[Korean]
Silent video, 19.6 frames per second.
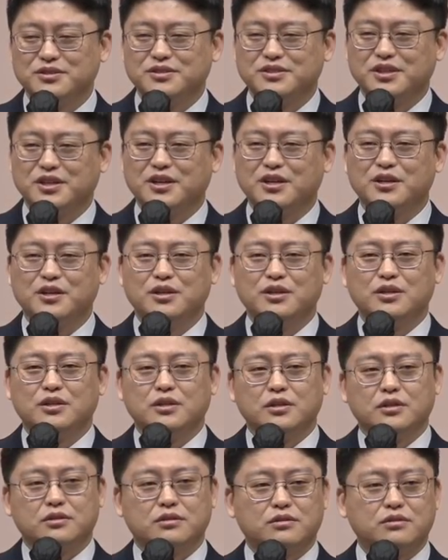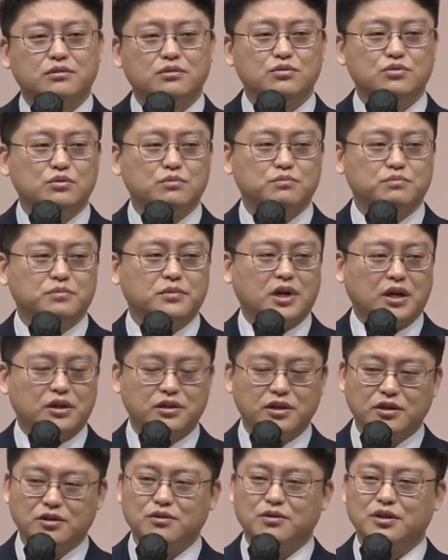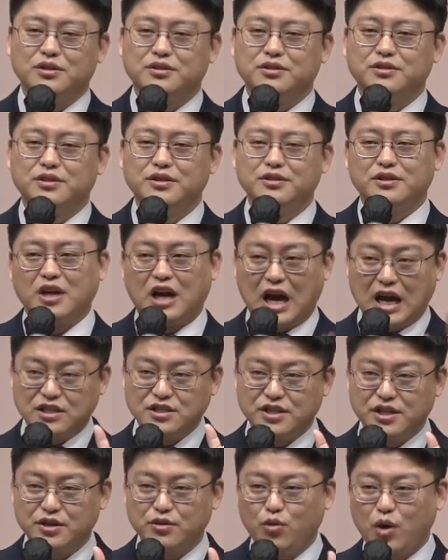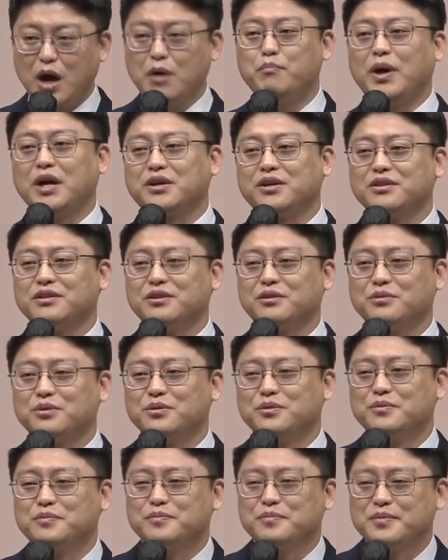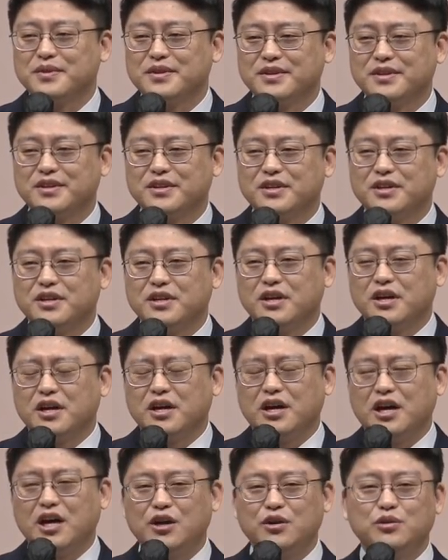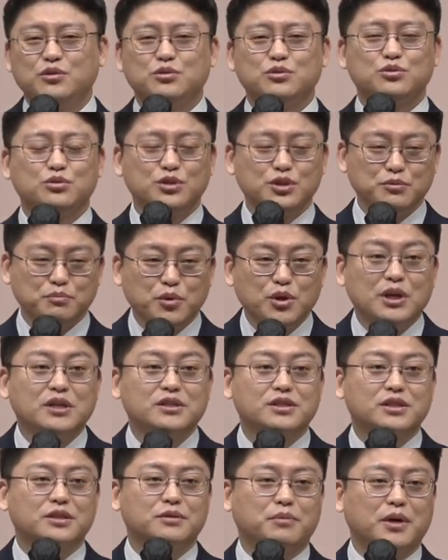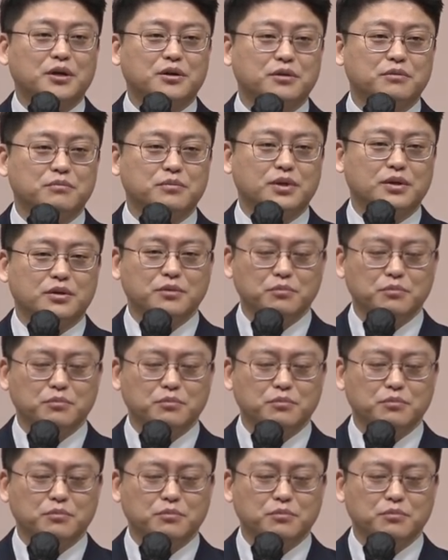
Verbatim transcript: 제가 그건 좀 안 될 것 같은데 안색이 확 바뀌더라고요. 하루에도 수십 번 안색이 바뀝니다.